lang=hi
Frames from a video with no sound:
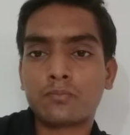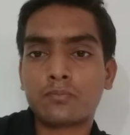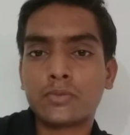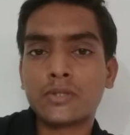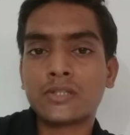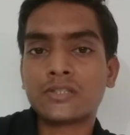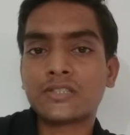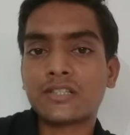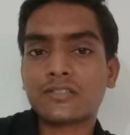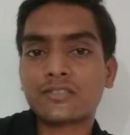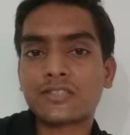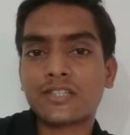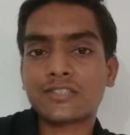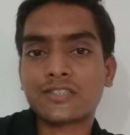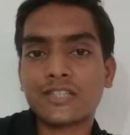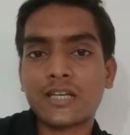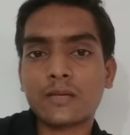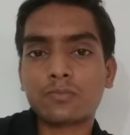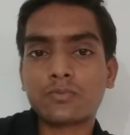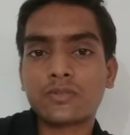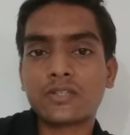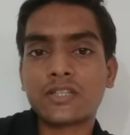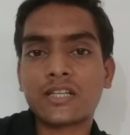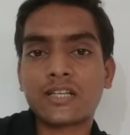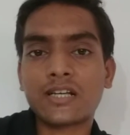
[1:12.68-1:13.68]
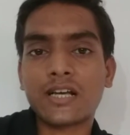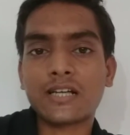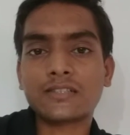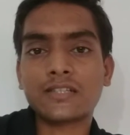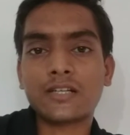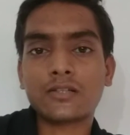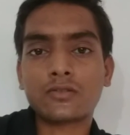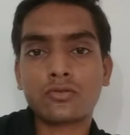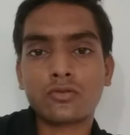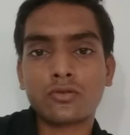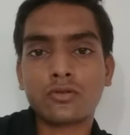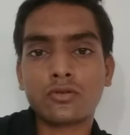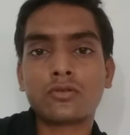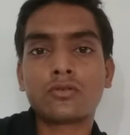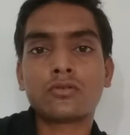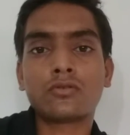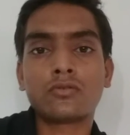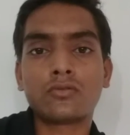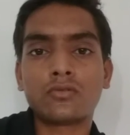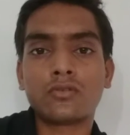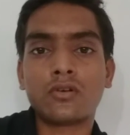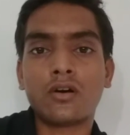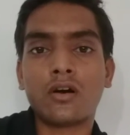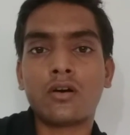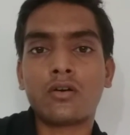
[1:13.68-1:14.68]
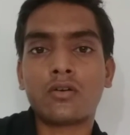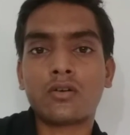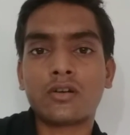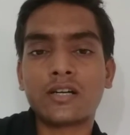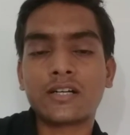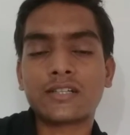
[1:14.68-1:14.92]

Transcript: फीचर्स के हिसाब से देखा जाए तो और